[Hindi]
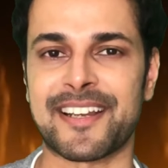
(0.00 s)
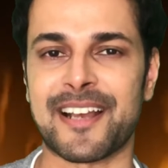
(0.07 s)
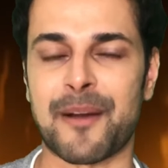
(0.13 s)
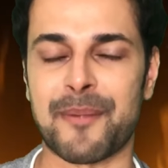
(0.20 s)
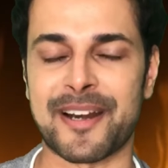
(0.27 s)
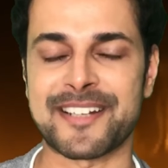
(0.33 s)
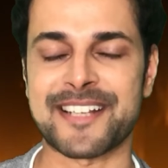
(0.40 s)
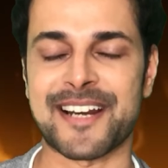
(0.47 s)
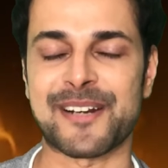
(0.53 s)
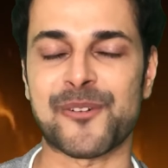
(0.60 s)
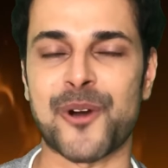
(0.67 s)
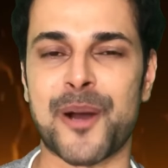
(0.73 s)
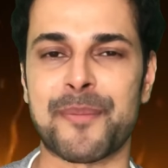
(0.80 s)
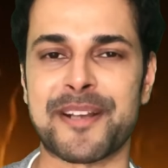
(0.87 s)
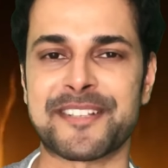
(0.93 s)
हमारे चैनल को
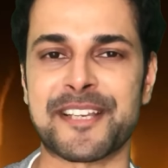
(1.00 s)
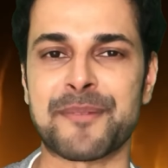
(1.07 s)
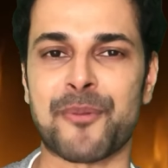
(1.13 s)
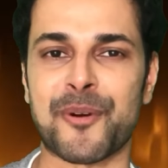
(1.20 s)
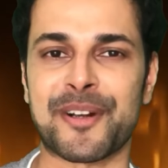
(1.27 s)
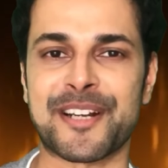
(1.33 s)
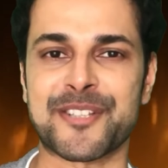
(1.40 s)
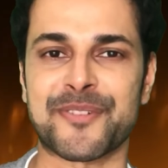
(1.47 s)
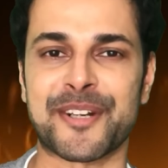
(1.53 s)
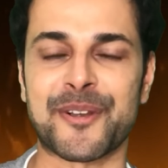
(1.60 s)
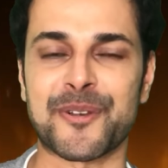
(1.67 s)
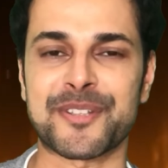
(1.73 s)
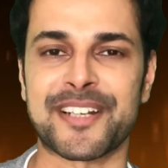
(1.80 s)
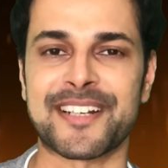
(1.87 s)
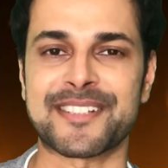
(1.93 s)
आप ऐसे ही पॉइंटलेस वीडियोज़
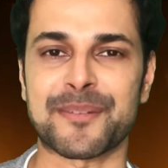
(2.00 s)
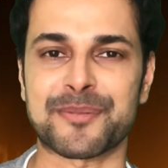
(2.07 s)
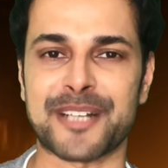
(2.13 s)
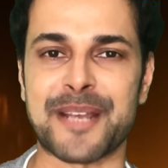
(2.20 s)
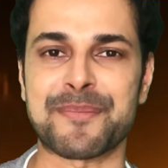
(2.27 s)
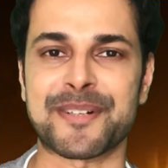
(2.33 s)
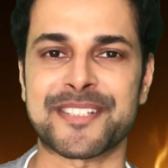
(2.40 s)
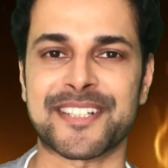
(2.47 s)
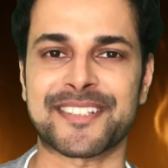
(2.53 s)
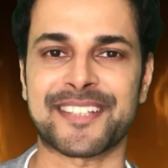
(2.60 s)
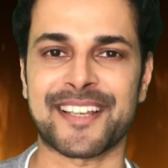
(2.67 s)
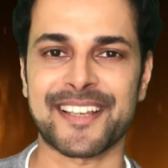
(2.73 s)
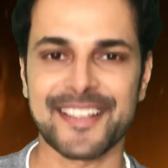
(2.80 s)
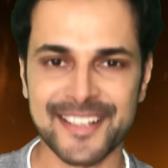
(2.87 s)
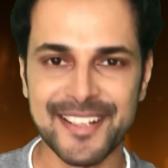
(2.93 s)
के लिए सब्सक्राइब कर सकते
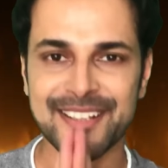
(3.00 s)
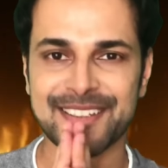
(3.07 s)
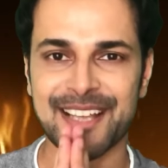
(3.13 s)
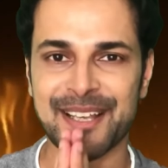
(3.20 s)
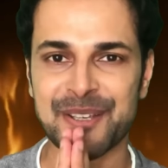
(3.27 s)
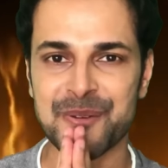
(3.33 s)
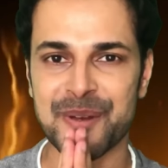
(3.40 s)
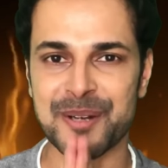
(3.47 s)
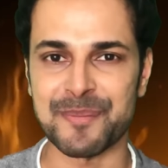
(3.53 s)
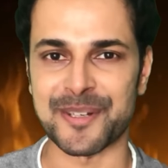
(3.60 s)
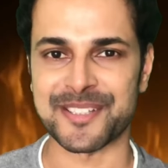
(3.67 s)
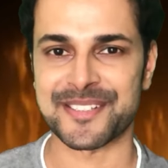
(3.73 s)
हैं थैंक यू वेरी मच